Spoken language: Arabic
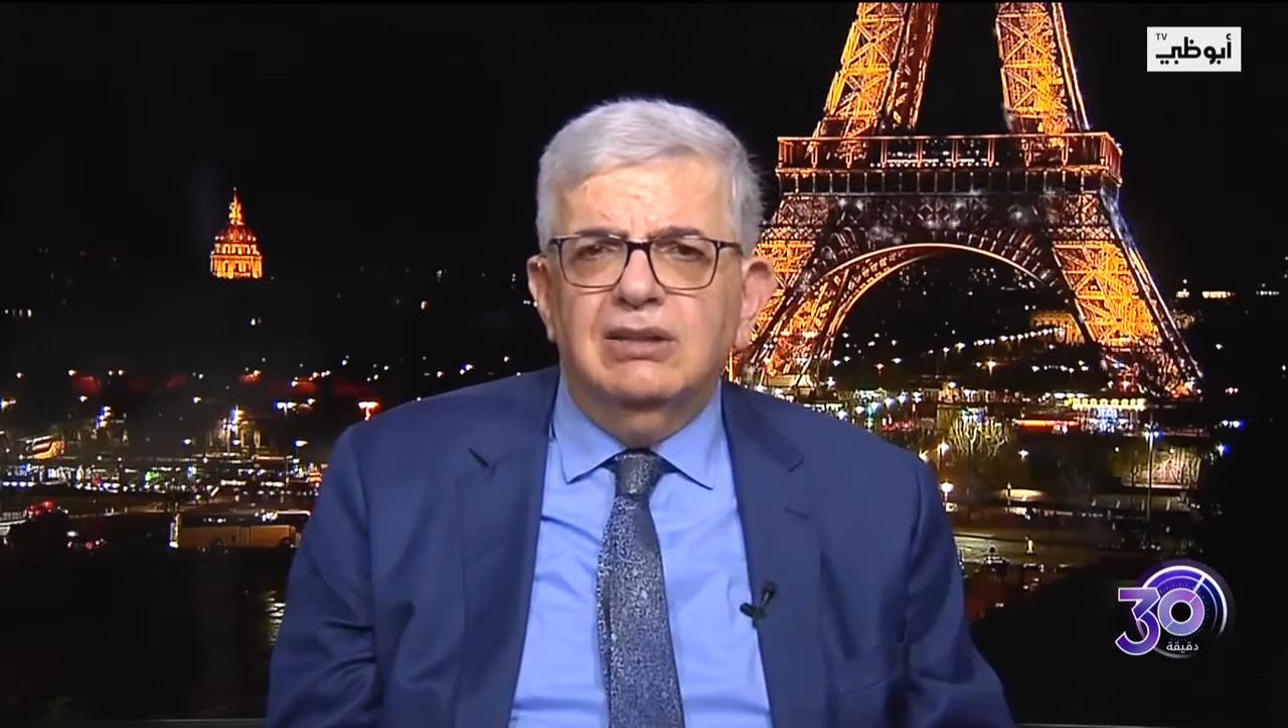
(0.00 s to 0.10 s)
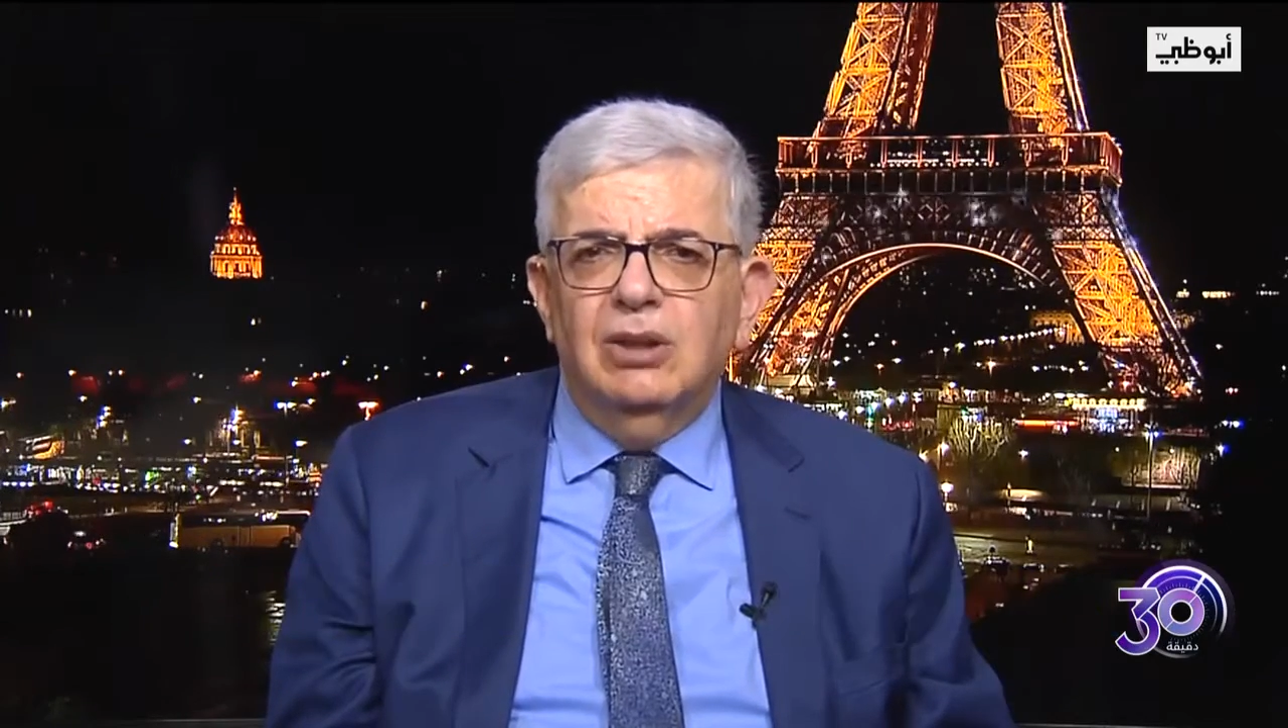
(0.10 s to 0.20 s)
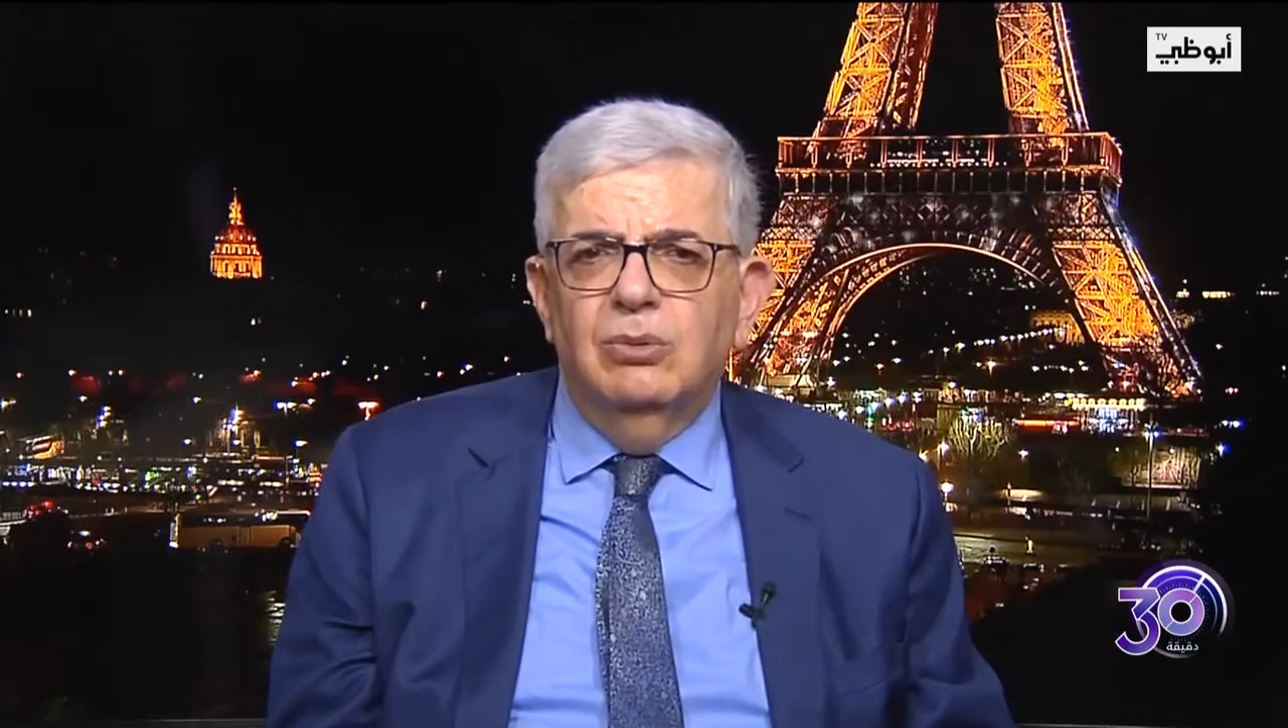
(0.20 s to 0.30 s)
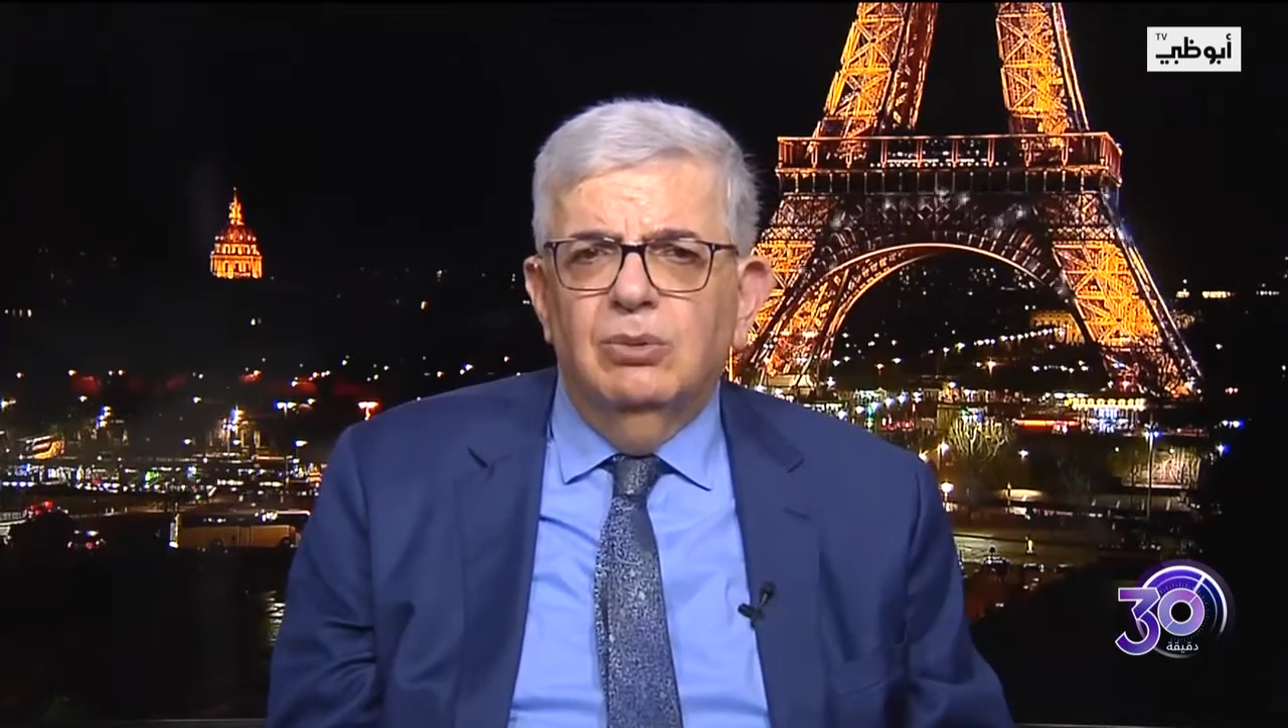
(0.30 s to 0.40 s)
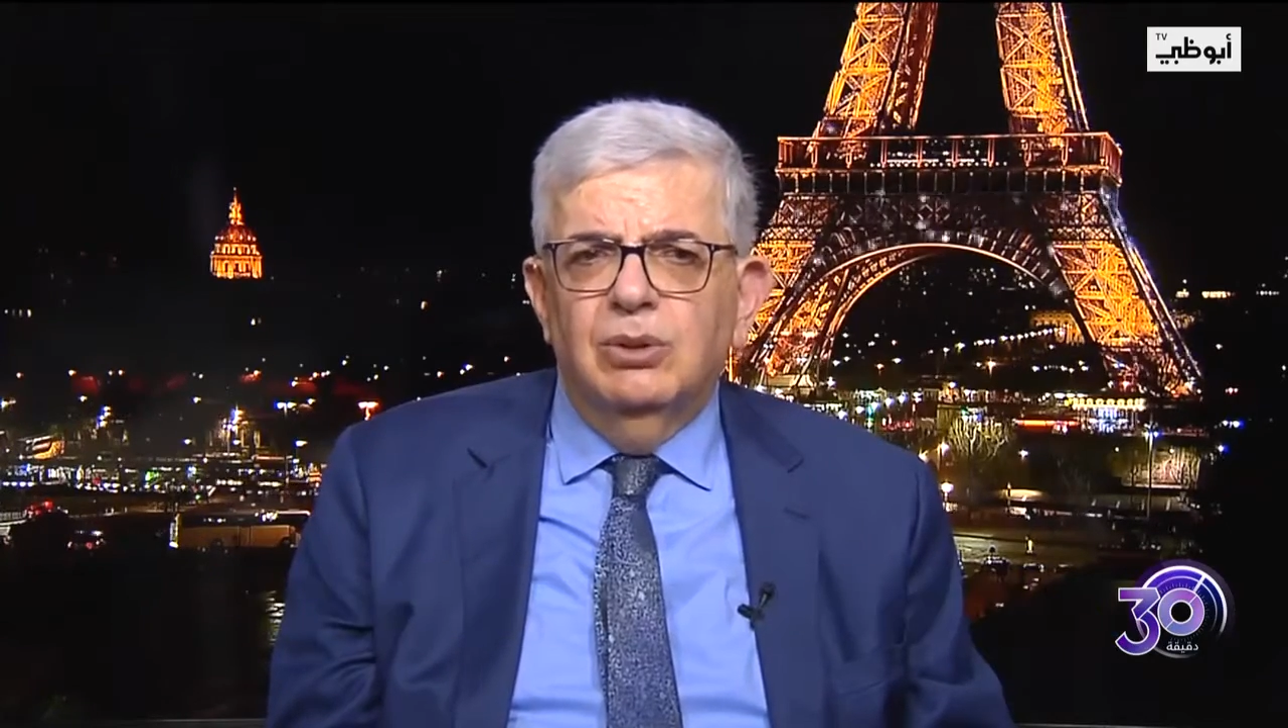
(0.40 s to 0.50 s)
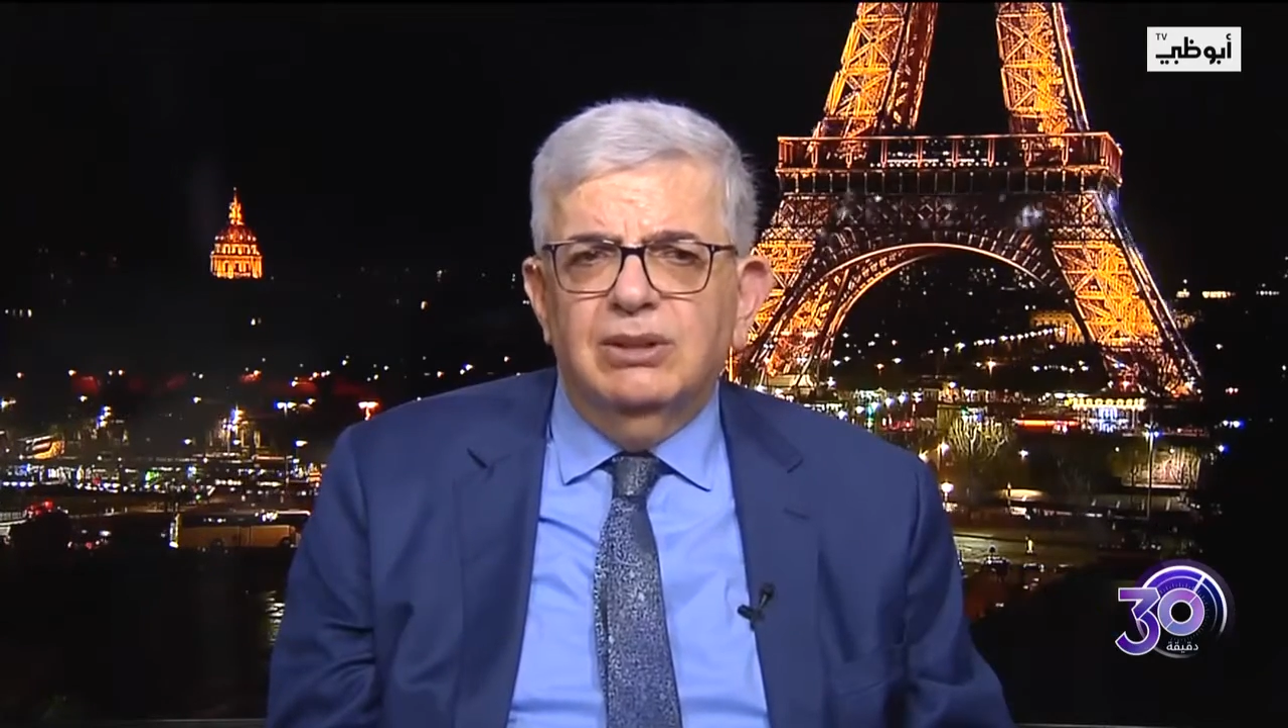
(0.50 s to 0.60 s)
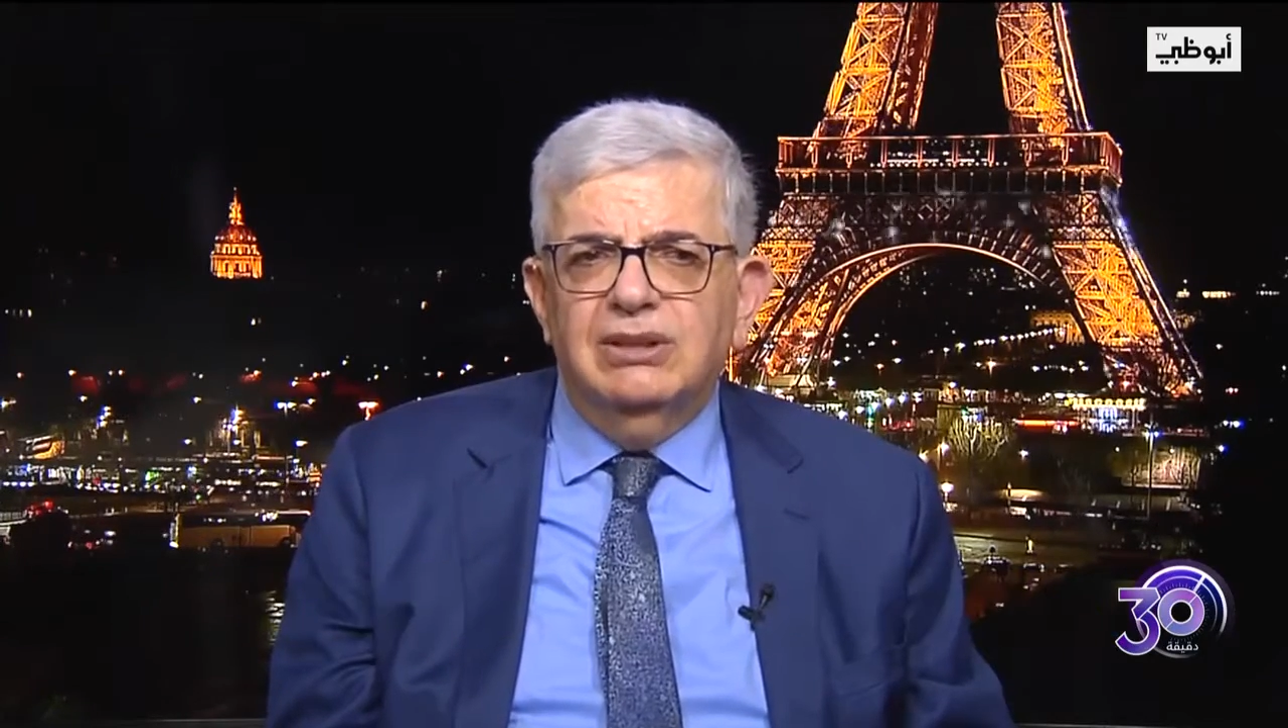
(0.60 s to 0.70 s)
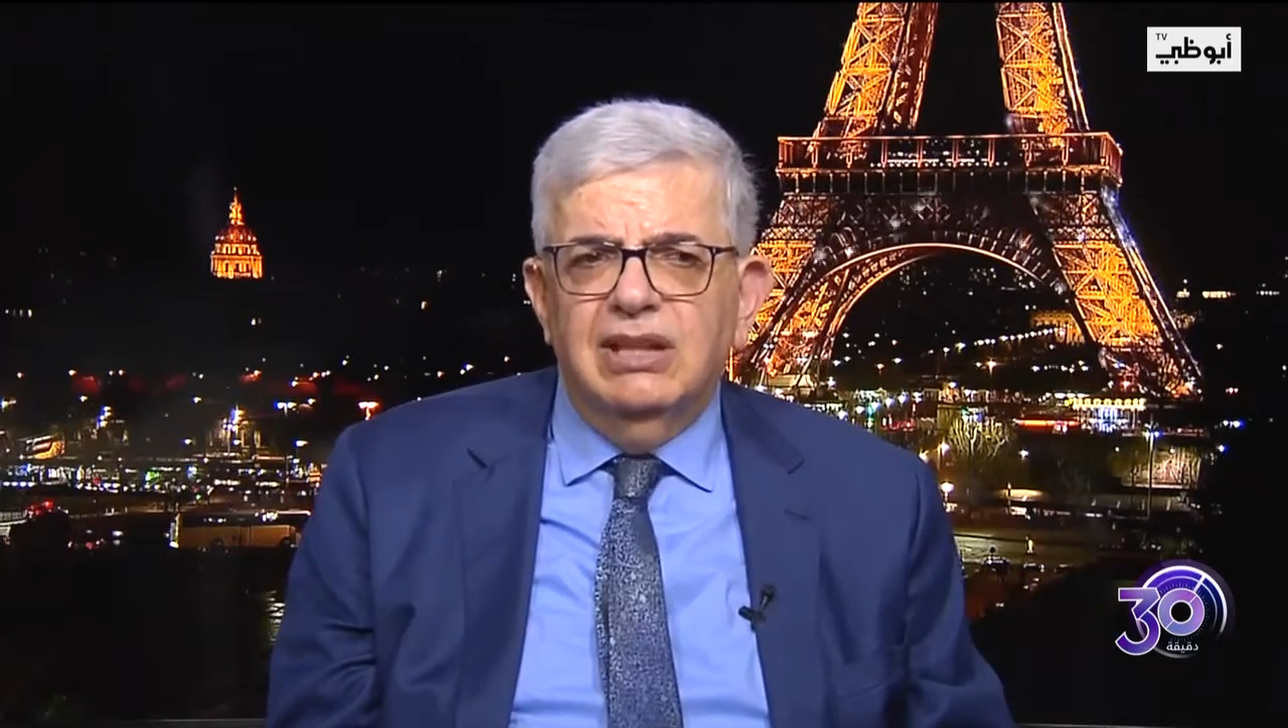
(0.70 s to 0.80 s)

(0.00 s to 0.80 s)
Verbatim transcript: تصور